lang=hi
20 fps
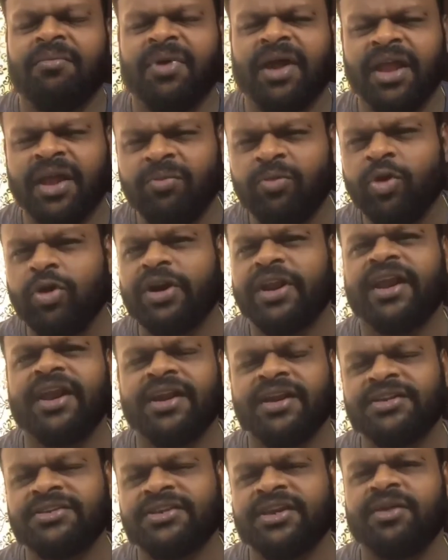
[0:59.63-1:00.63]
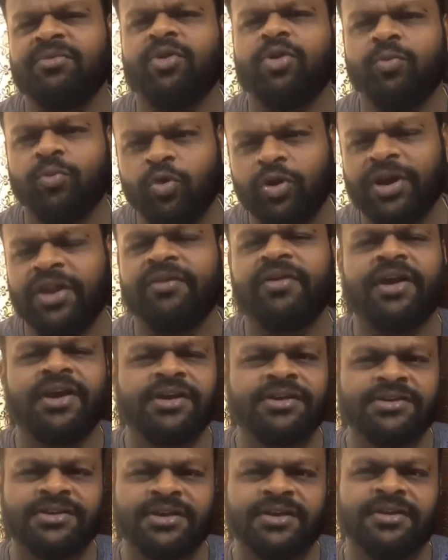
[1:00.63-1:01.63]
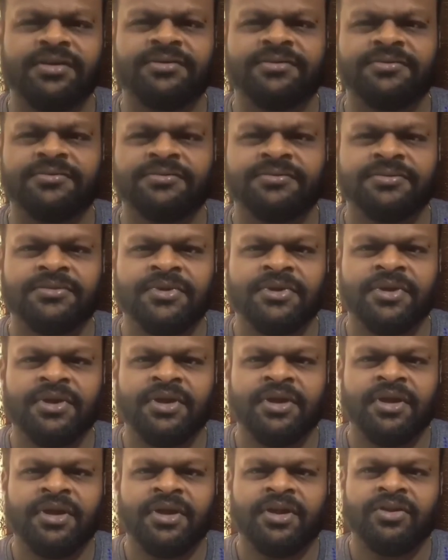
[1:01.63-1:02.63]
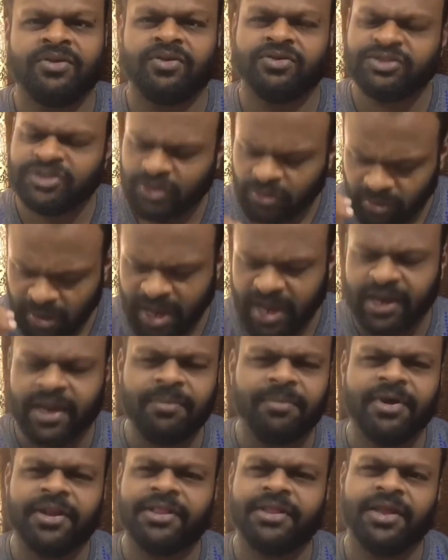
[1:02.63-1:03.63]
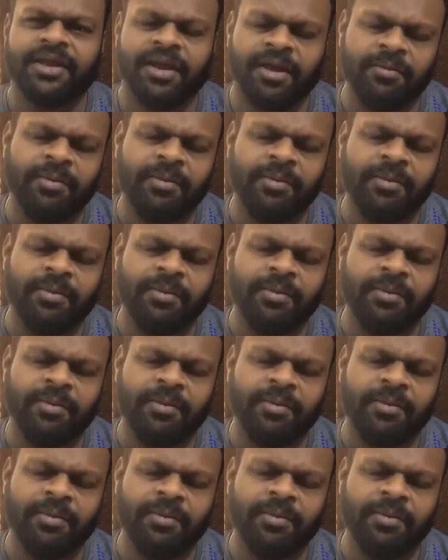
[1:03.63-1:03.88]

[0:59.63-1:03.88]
भाई हम लोग ट्रेनर्स है हम लोग मोटिवेटर्स है तो चलो आगे बढ़ते हैं